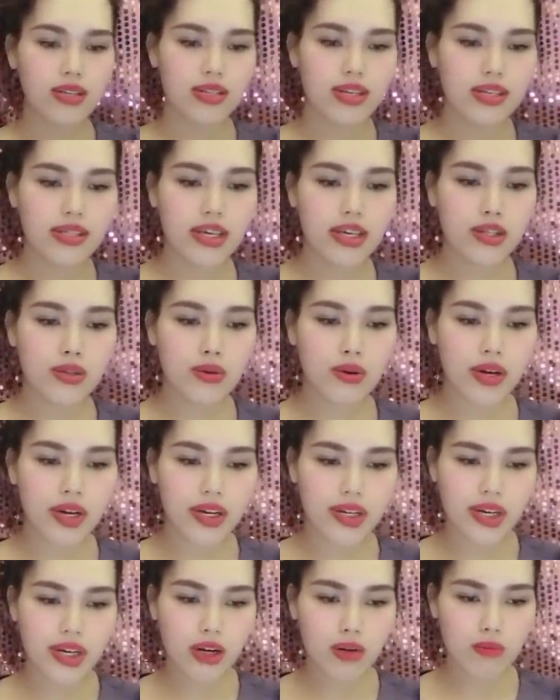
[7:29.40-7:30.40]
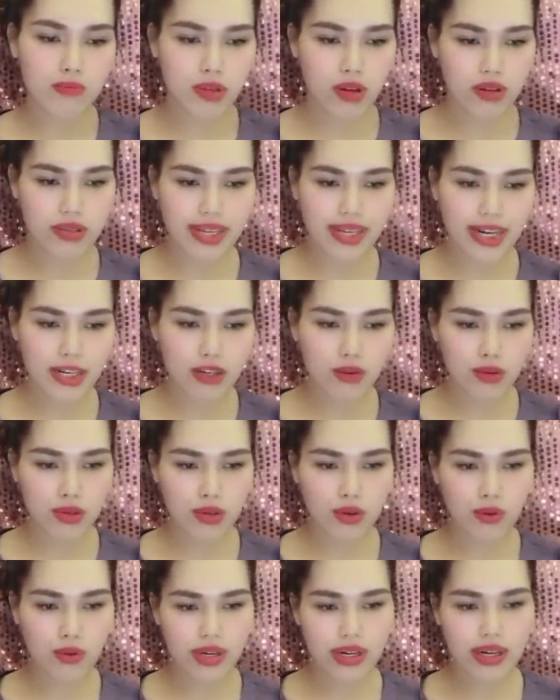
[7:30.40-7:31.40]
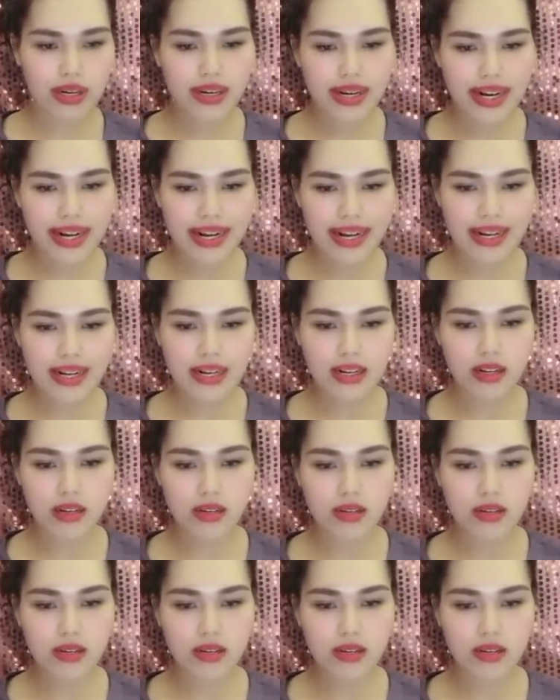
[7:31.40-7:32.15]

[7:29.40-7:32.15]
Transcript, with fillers: Nhìn thấy tôi nó không tỏ ra đột ngột ngớ ngàng